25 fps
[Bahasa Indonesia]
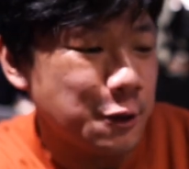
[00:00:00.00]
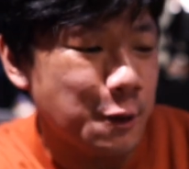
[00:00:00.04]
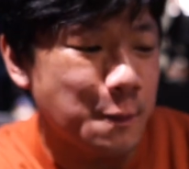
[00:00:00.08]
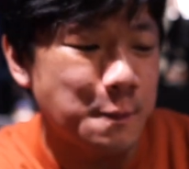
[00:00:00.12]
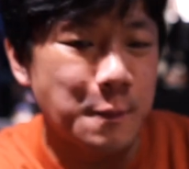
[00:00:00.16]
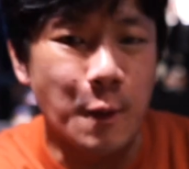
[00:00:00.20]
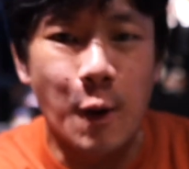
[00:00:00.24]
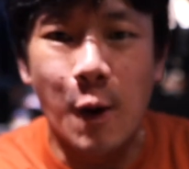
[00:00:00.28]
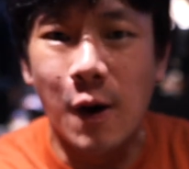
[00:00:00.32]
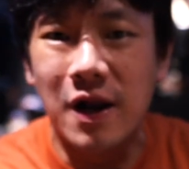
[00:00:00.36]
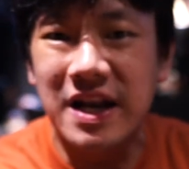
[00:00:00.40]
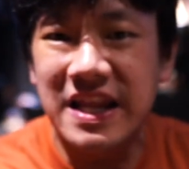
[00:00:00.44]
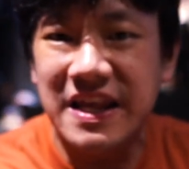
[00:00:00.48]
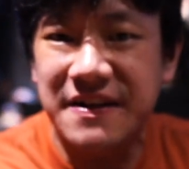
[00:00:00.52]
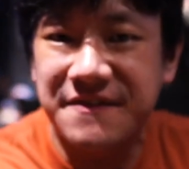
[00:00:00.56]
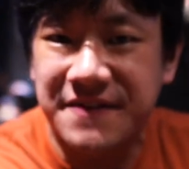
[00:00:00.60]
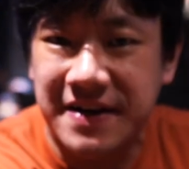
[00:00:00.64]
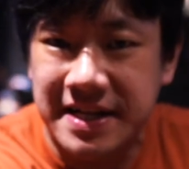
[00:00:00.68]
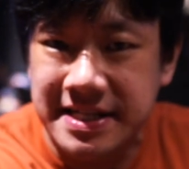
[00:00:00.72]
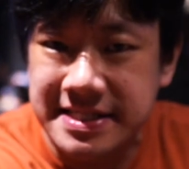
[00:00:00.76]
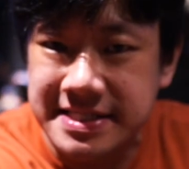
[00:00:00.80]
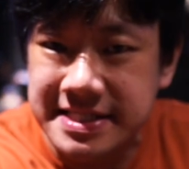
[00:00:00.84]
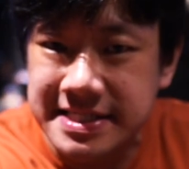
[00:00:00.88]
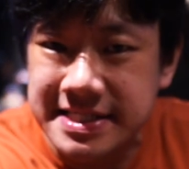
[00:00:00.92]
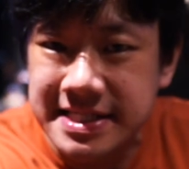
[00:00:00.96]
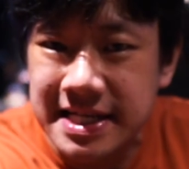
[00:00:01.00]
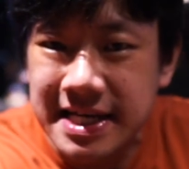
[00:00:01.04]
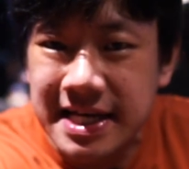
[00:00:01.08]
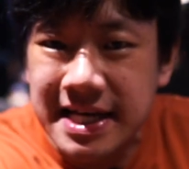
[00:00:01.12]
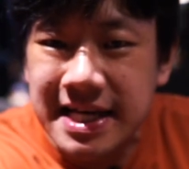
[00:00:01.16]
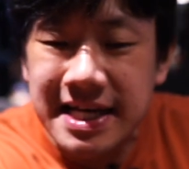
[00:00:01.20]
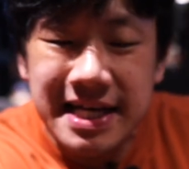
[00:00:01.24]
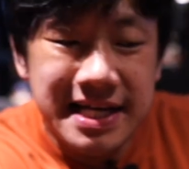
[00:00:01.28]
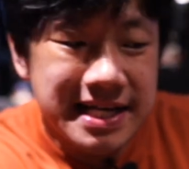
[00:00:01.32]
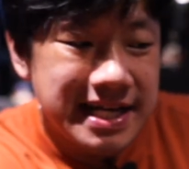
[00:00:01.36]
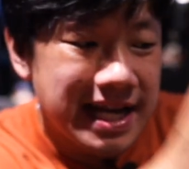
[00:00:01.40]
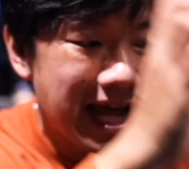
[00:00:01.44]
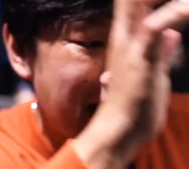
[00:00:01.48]
itu Molly, friends.
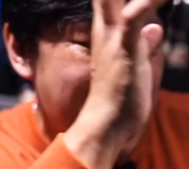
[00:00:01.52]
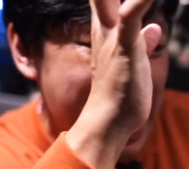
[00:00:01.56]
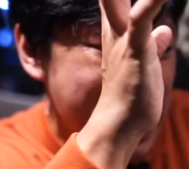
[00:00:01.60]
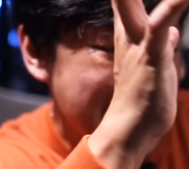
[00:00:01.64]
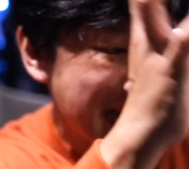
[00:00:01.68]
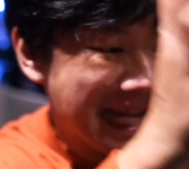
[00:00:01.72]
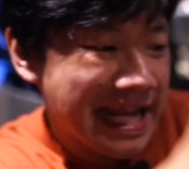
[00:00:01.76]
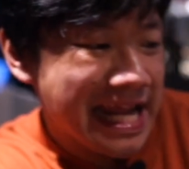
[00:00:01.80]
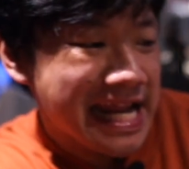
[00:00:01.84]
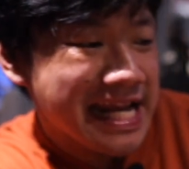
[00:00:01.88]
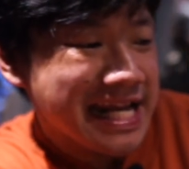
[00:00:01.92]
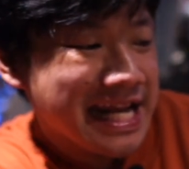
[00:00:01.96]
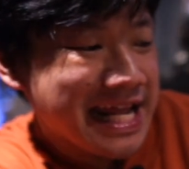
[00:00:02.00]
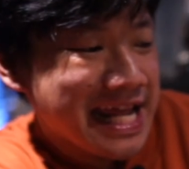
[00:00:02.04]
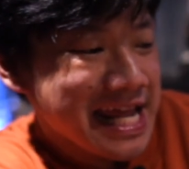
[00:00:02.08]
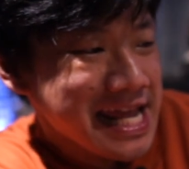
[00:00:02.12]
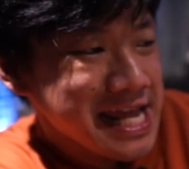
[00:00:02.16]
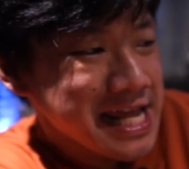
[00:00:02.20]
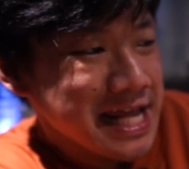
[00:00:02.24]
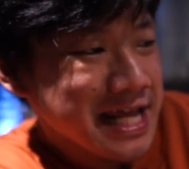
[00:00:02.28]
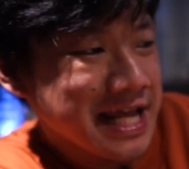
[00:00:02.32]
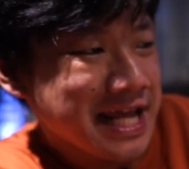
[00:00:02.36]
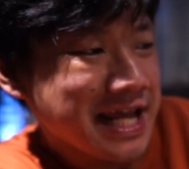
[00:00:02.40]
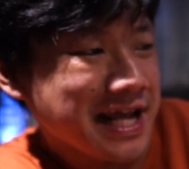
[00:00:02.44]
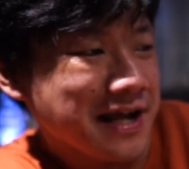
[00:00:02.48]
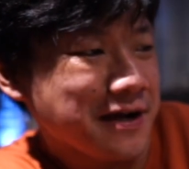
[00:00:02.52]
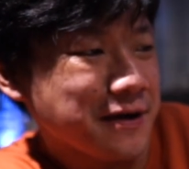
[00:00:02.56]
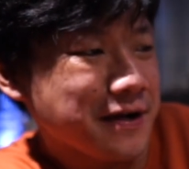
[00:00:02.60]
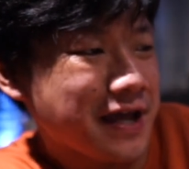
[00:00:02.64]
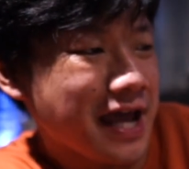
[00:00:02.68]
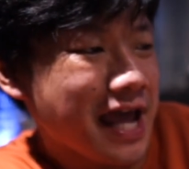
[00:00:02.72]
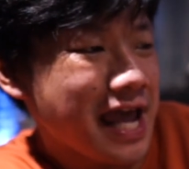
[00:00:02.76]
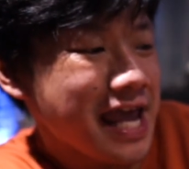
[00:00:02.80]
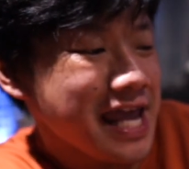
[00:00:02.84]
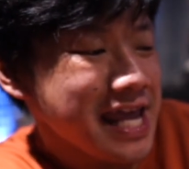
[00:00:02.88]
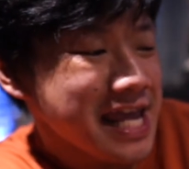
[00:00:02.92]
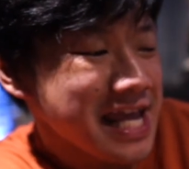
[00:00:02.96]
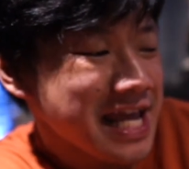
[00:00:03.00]
Dan ini Oke,
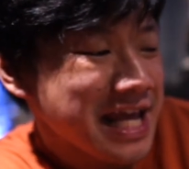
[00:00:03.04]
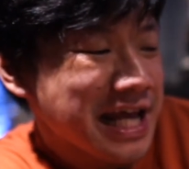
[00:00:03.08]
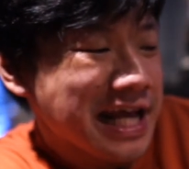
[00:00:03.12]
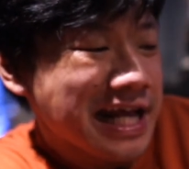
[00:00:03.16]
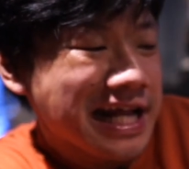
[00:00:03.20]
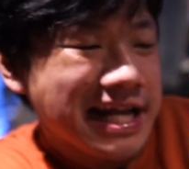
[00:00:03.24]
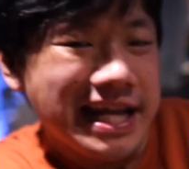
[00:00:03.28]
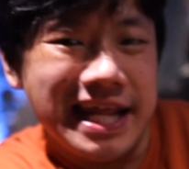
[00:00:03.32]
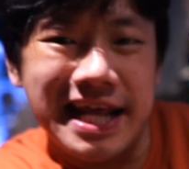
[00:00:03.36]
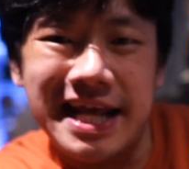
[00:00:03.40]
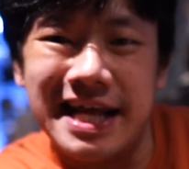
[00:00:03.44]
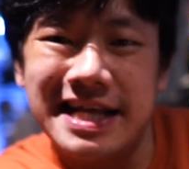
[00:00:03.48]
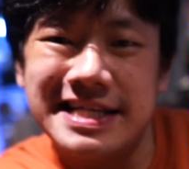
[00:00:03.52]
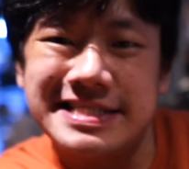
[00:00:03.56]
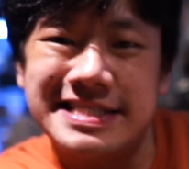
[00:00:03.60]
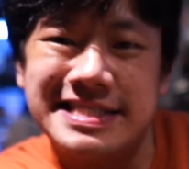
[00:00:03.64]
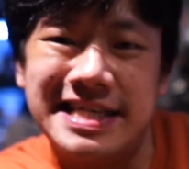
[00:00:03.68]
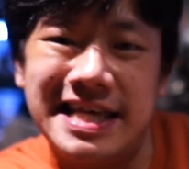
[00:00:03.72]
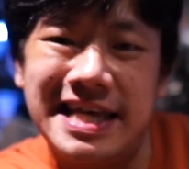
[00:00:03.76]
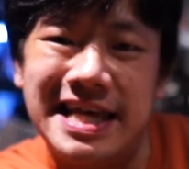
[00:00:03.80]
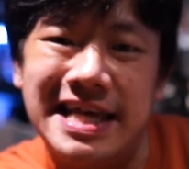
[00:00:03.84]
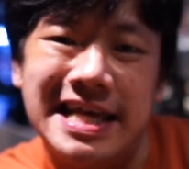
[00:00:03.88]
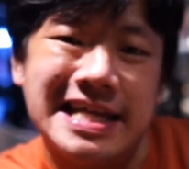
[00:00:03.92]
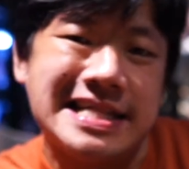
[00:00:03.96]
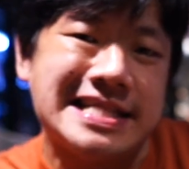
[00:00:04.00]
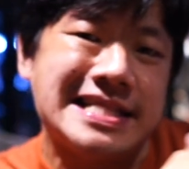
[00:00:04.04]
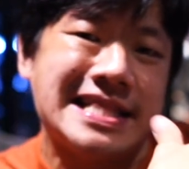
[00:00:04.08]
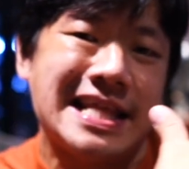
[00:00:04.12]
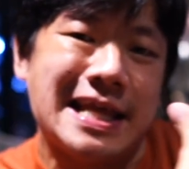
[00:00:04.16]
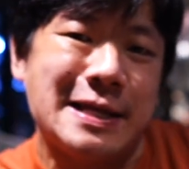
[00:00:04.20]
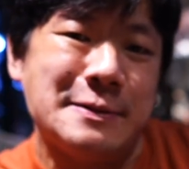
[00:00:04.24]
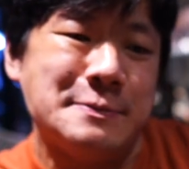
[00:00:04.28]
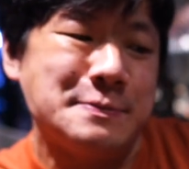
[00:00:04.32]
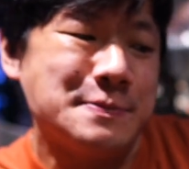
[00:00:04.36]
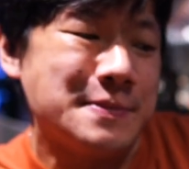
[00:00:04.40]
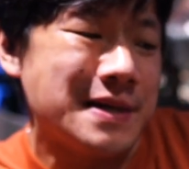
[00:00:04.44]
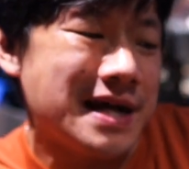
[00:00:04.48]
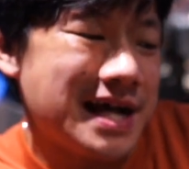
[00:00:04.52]
okay? dikasih
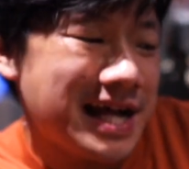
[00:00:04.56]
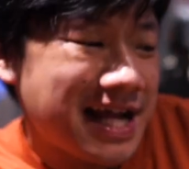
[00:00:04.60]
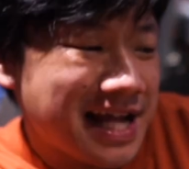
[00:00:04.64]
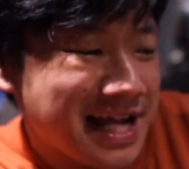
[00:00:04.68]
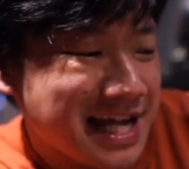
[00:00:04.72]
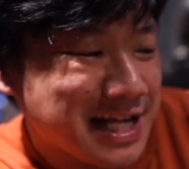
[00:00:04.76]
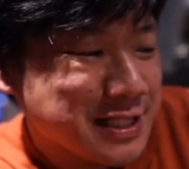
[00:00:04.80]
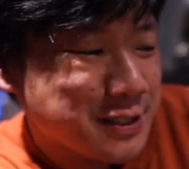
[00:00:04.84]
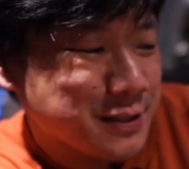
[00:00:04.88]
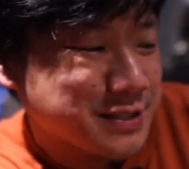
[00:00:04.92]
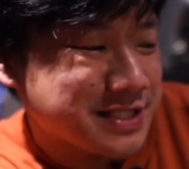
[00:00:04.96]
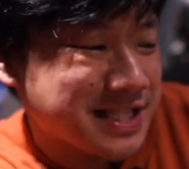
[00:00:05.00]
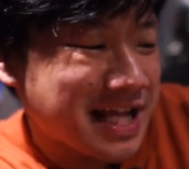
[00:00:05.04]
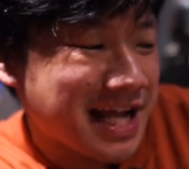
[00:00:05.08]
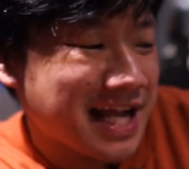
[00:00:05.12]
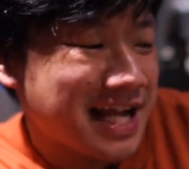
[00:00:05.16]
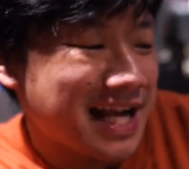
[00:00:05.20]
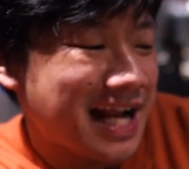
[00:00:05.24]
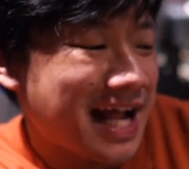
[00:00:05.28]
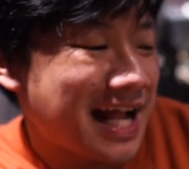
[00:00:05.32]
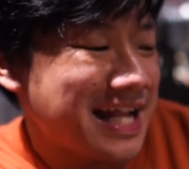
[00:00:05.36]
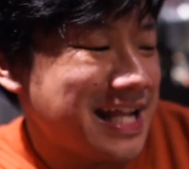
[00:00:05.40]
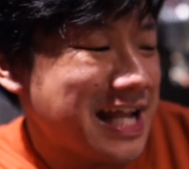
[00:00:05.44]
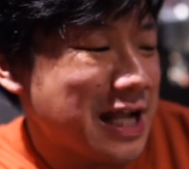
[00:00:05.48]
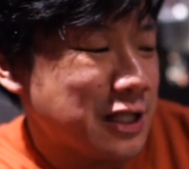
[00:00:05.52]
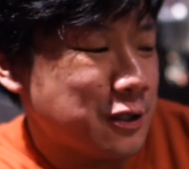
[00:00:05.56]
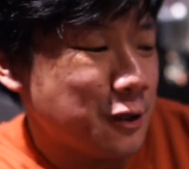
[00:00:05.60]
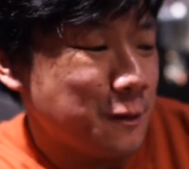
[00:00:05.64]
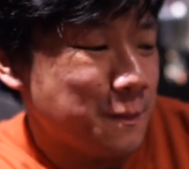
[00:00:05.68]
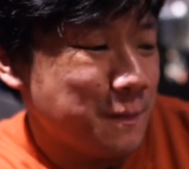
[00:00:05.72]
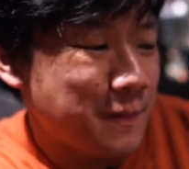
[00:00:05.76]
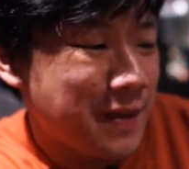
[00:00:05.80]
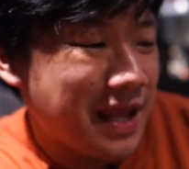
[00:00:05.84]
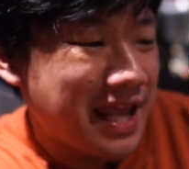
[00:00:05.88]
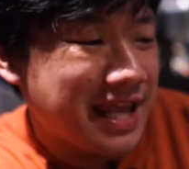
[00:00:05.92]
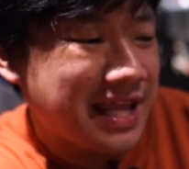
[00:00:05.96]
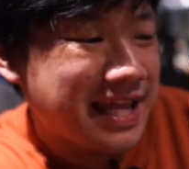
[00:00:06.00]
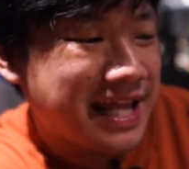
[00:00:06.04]
tema atau tagline-nya itu
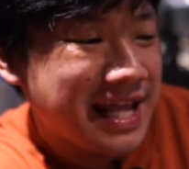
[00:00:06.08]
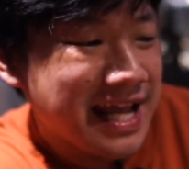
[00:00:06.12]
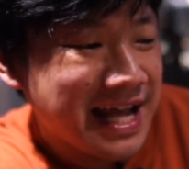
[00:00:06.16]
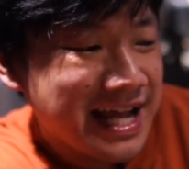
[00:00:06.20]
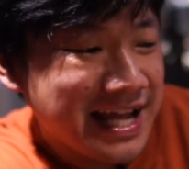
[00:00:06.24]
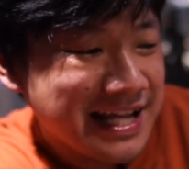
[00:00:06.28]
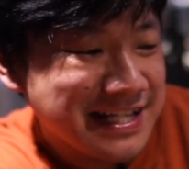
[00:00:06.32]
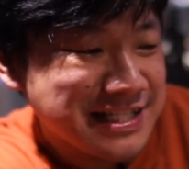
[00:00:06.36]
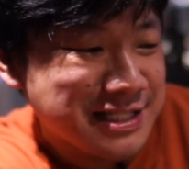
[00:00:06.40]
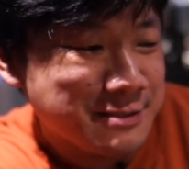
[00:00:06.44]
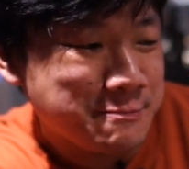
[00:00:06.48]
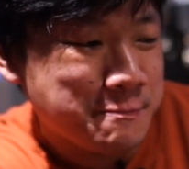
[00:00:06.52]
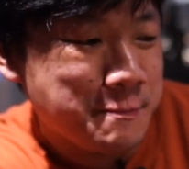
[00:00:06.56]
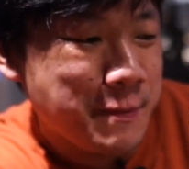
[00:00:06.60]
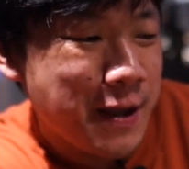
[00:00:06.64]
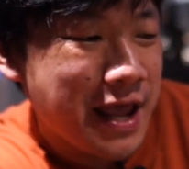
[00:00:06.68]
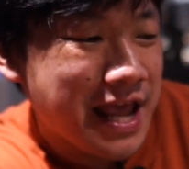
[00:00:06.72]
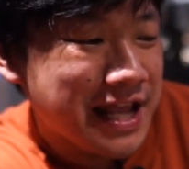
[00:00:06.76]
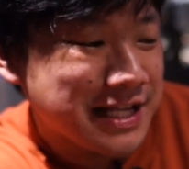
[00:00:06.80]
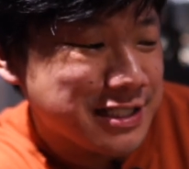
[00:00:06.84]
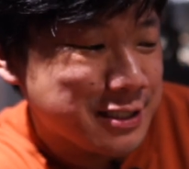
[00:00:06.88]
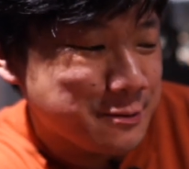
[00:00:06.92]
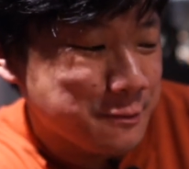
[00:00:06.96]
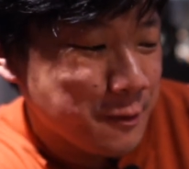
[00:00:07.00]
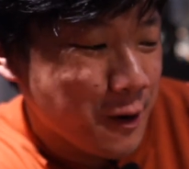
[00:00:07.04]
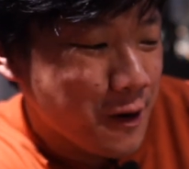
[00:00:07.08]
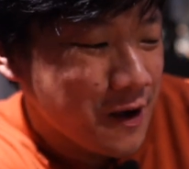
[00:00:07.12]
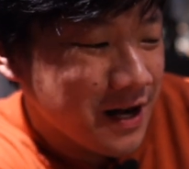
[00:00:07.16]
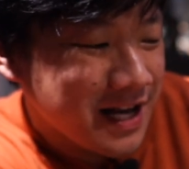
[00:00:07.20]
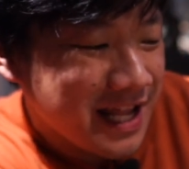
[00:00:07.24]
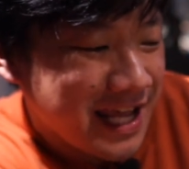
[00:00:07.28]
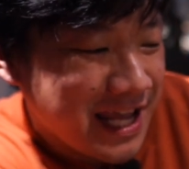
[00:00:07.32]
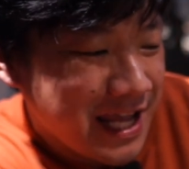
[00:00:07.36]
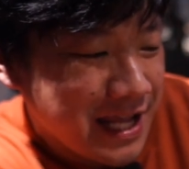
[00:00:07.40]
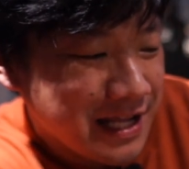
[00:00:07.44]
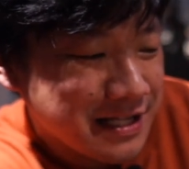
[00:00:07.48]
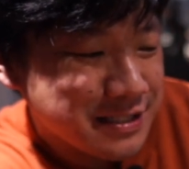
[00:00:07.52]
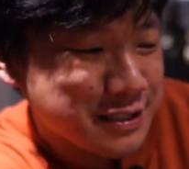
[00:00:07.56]
Mega Space
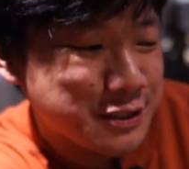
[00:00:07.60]
Molly